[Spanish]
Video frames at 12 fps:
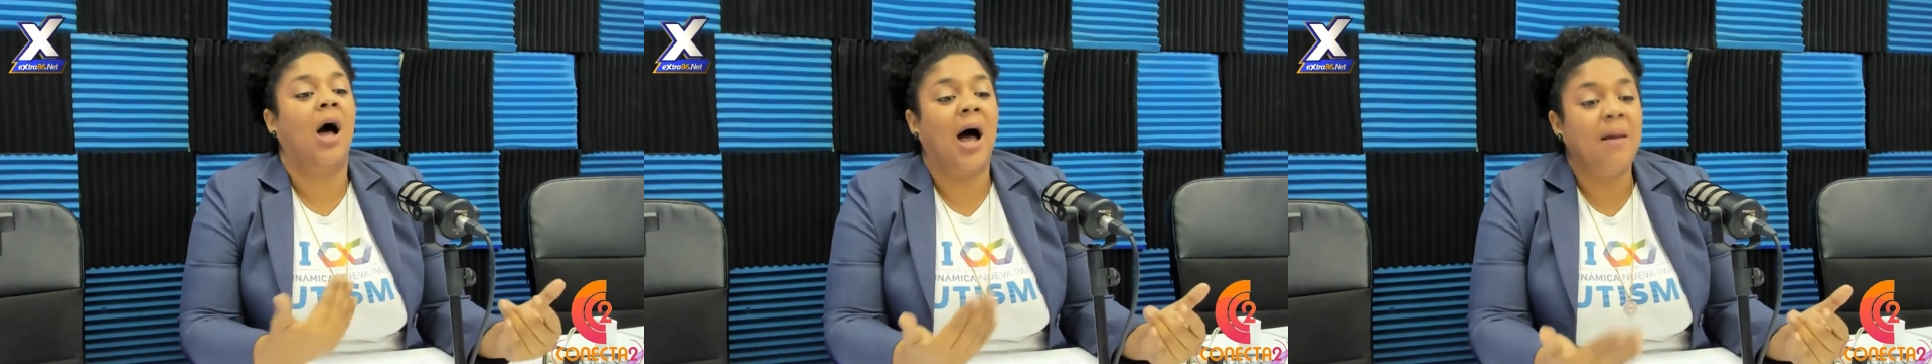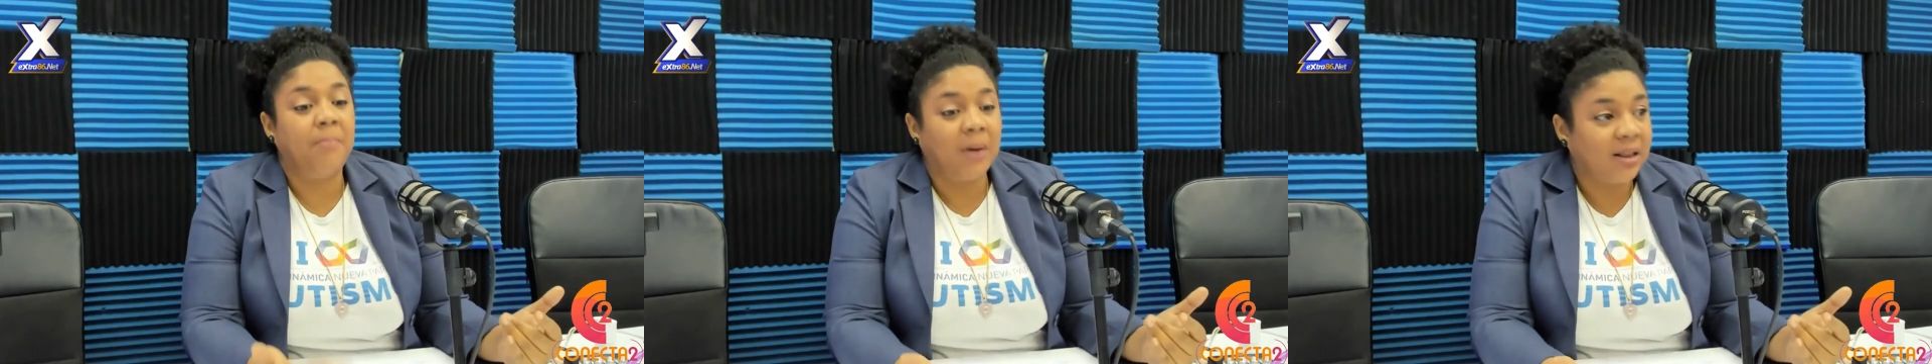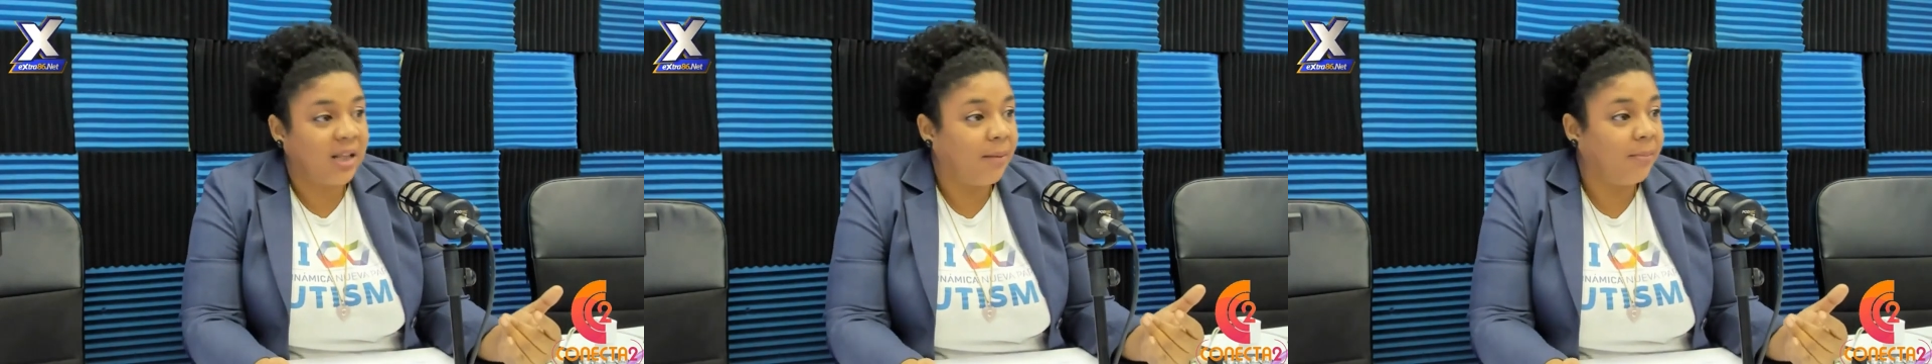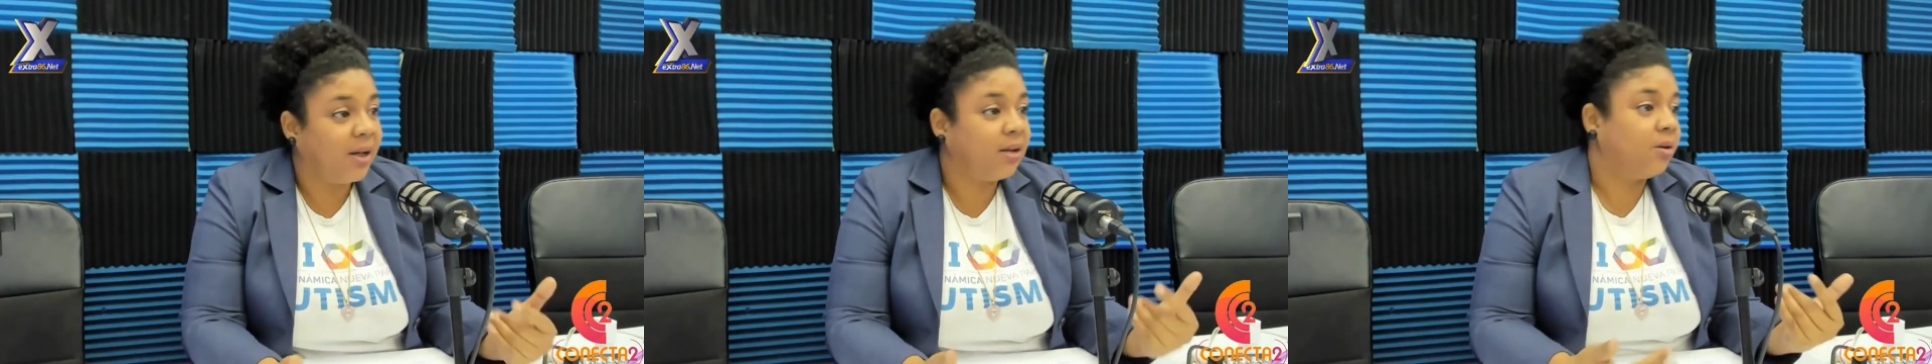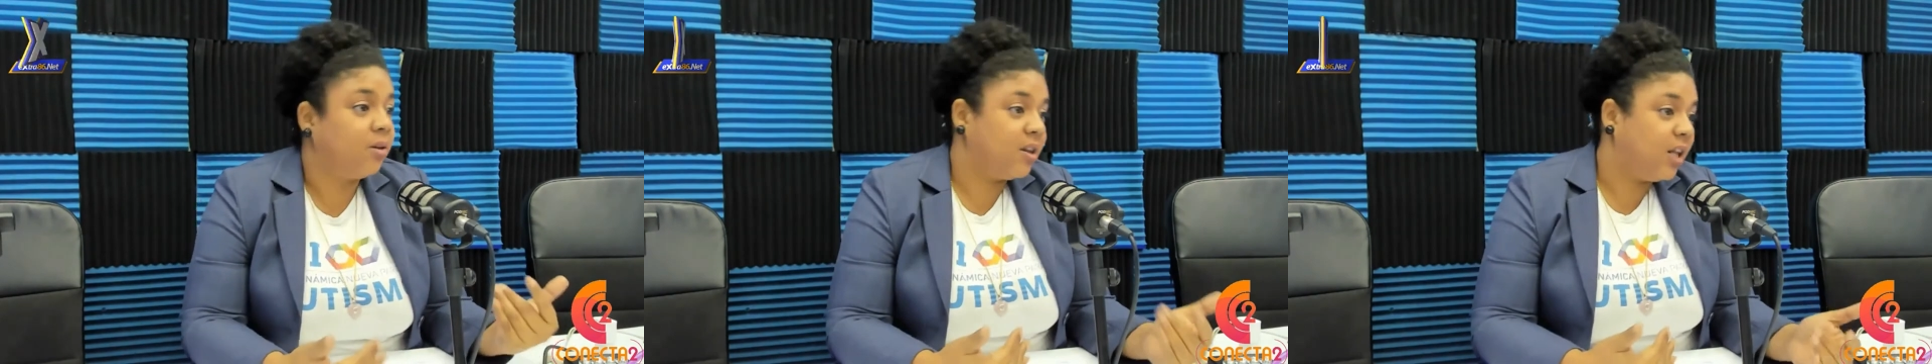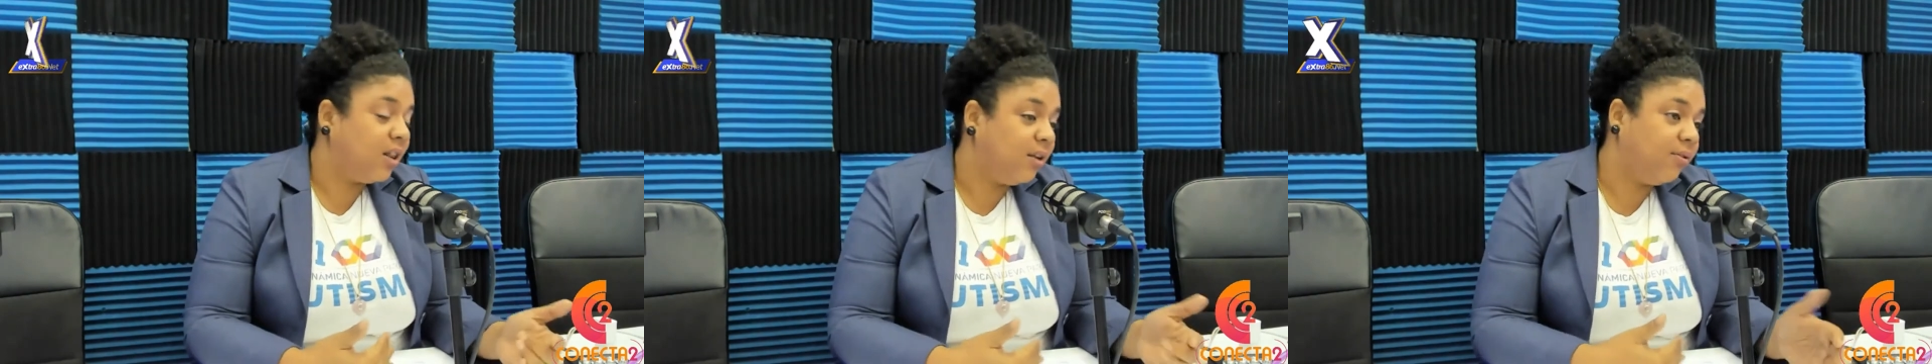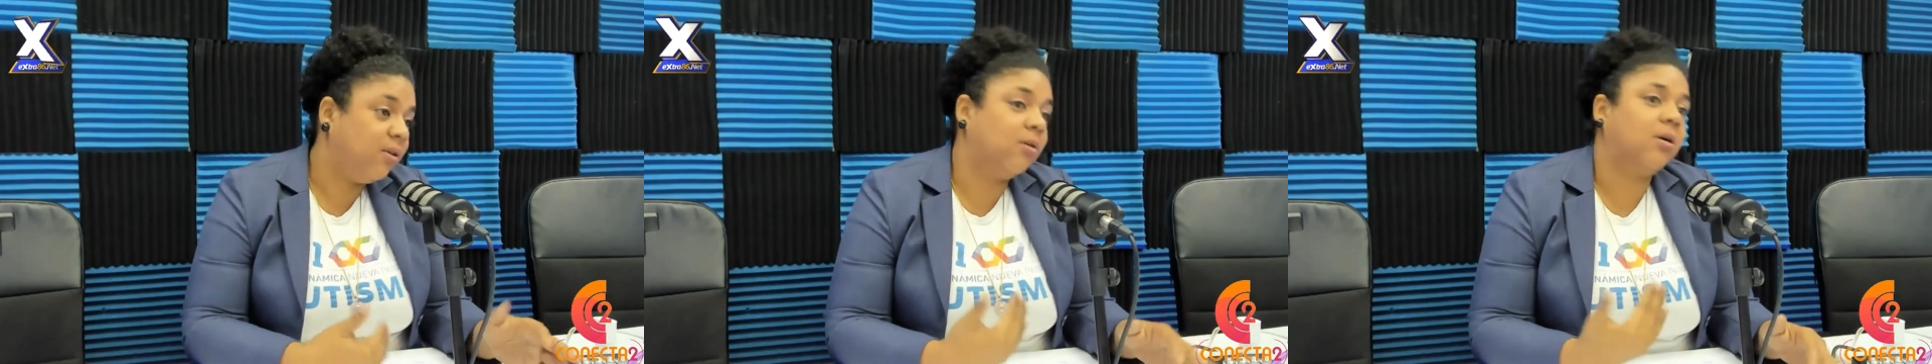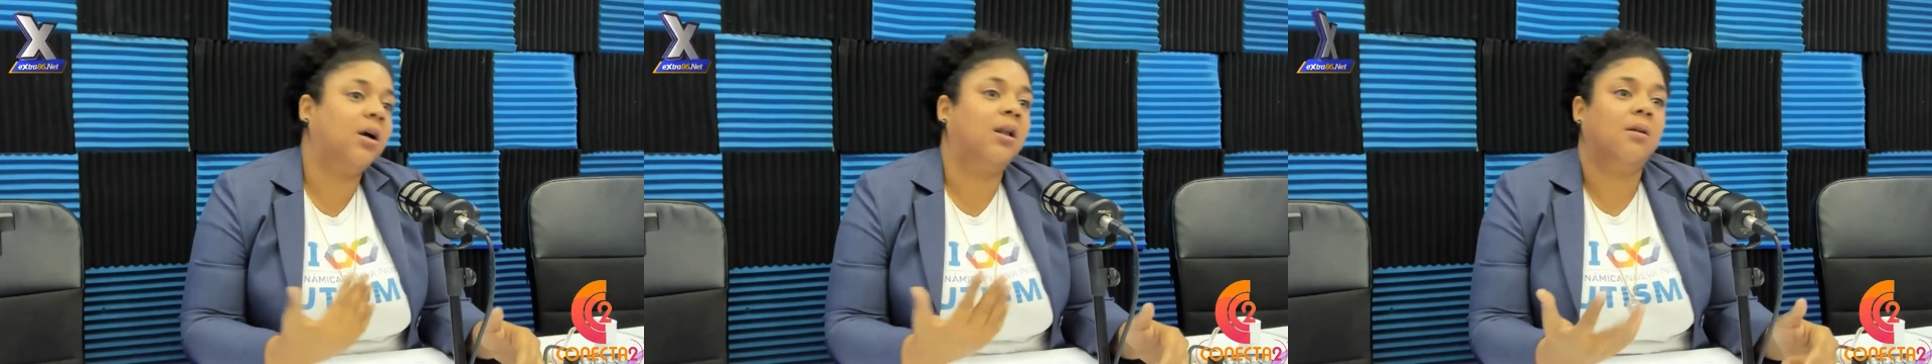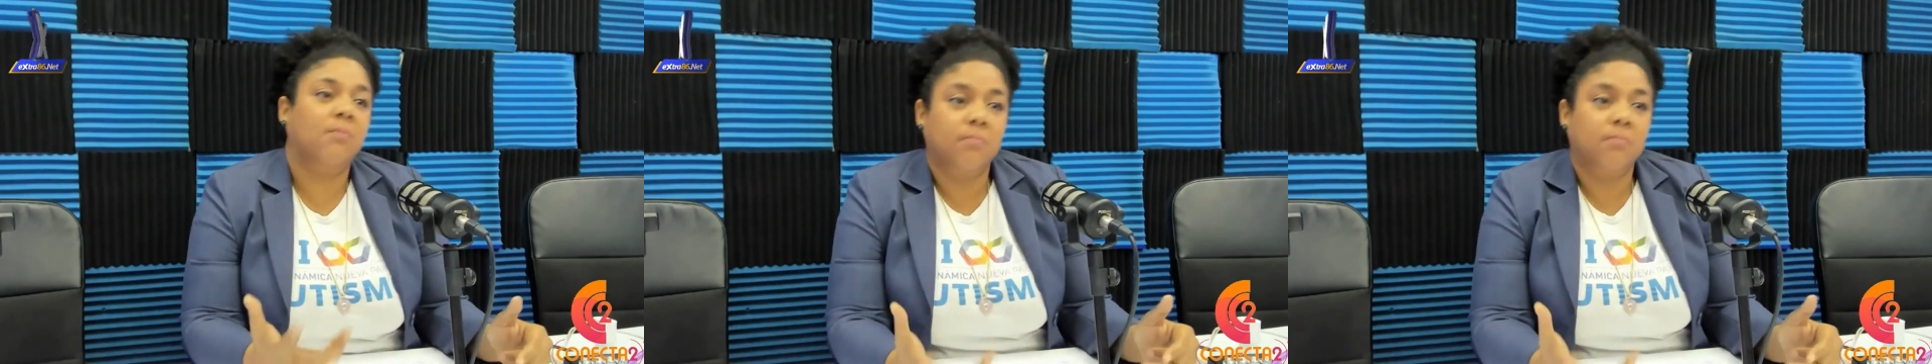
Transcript: Hay planteamientos de científicos que